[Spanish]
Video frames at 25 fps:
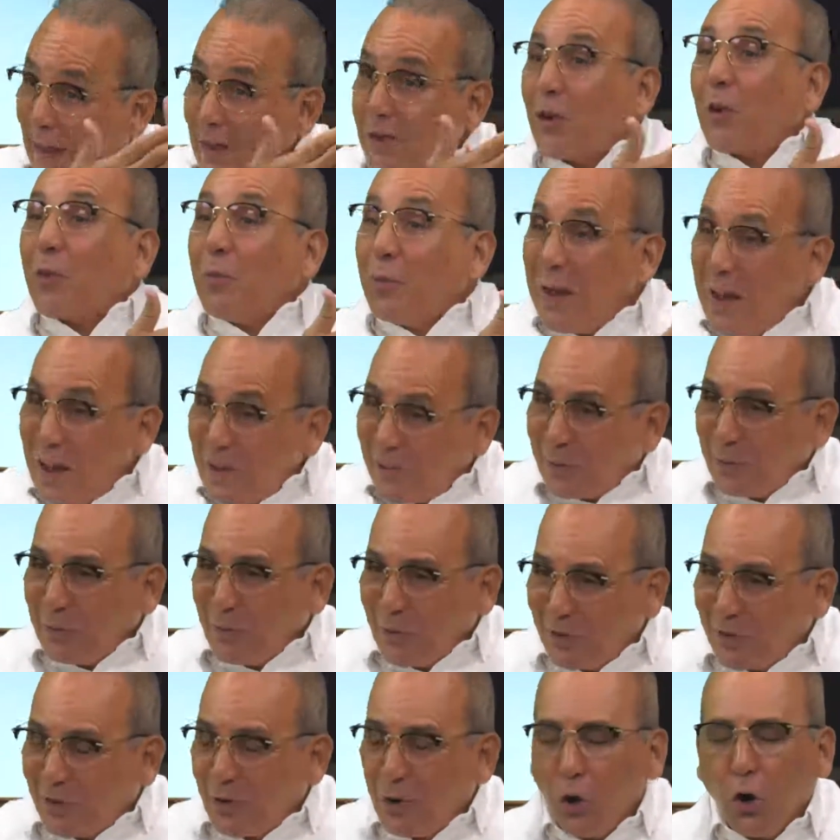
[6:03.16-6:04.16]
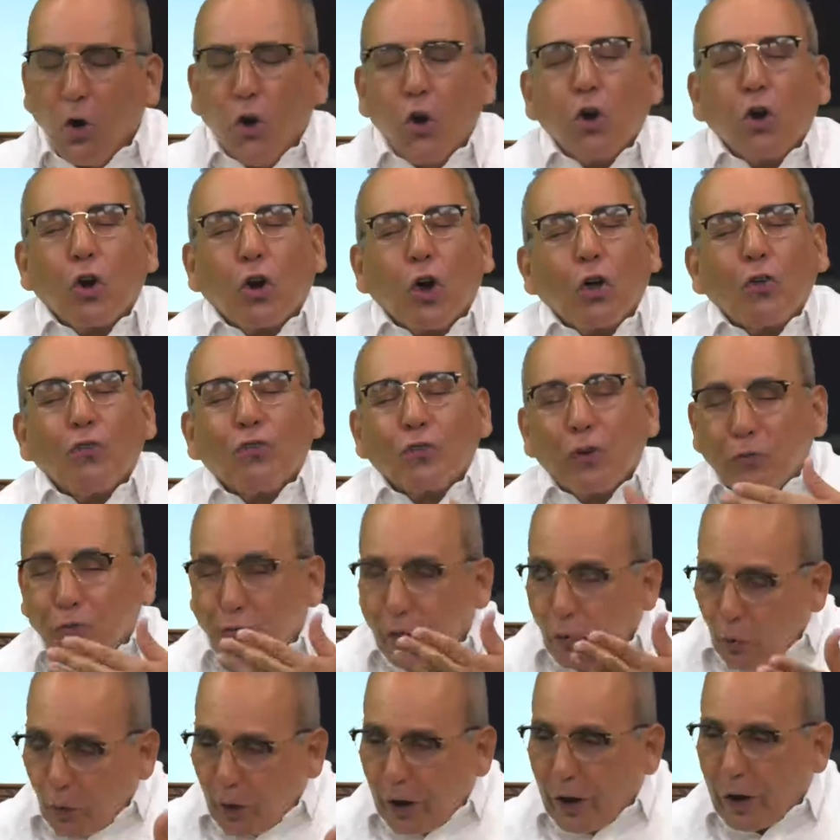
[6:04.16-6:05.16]
ellos mismos. España, España. Que se
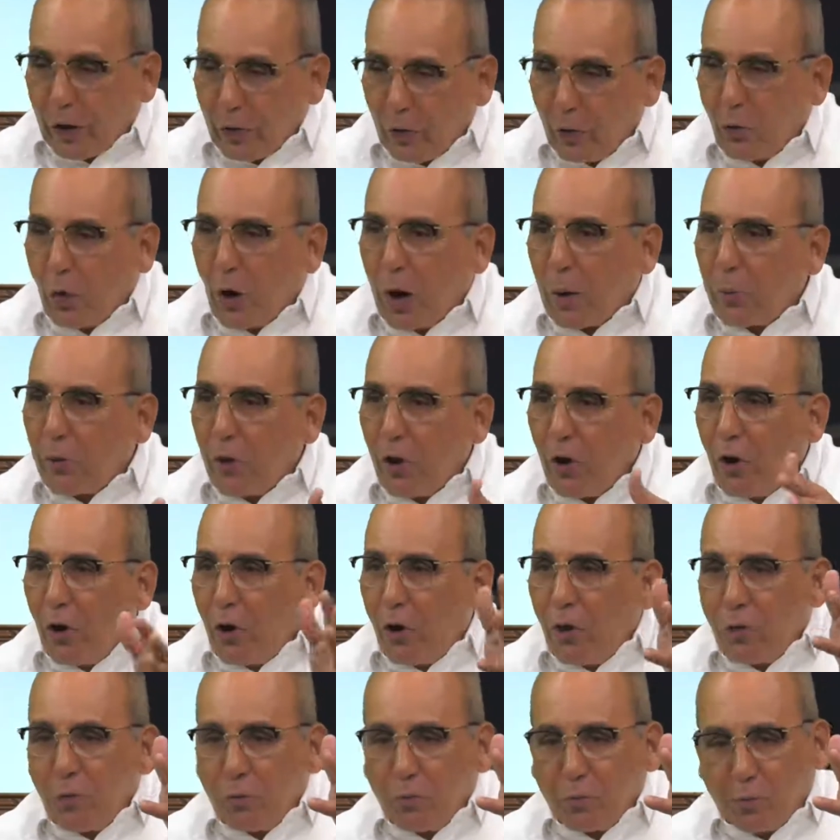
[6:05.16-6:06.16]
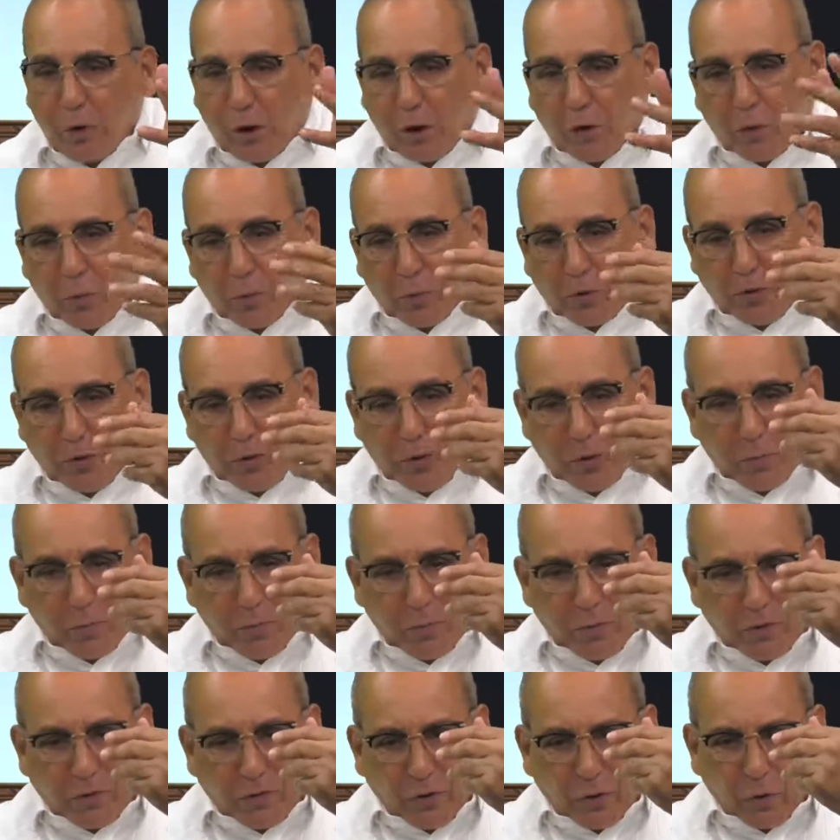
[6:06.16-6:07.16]
fue en un avión a nombre de
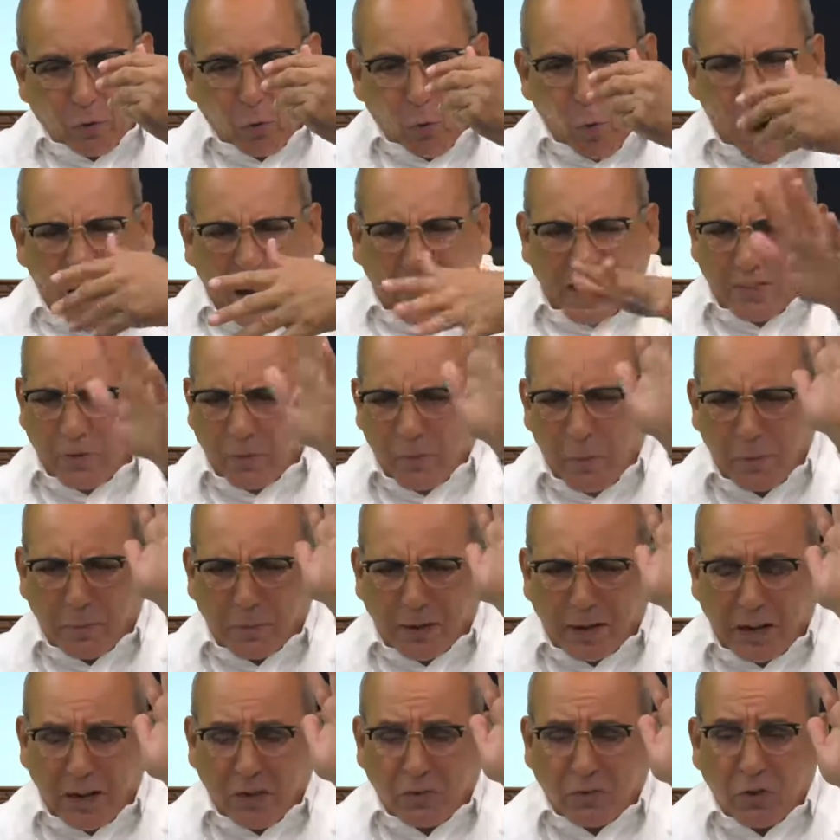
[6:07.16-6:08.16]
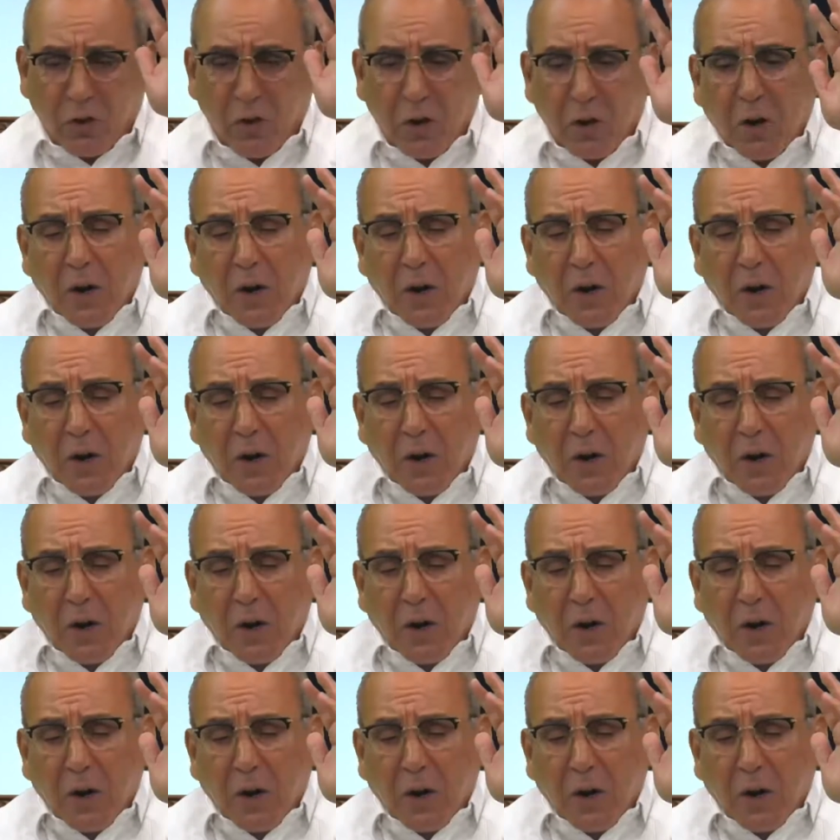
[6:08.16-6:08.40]
Mr. White, me parece.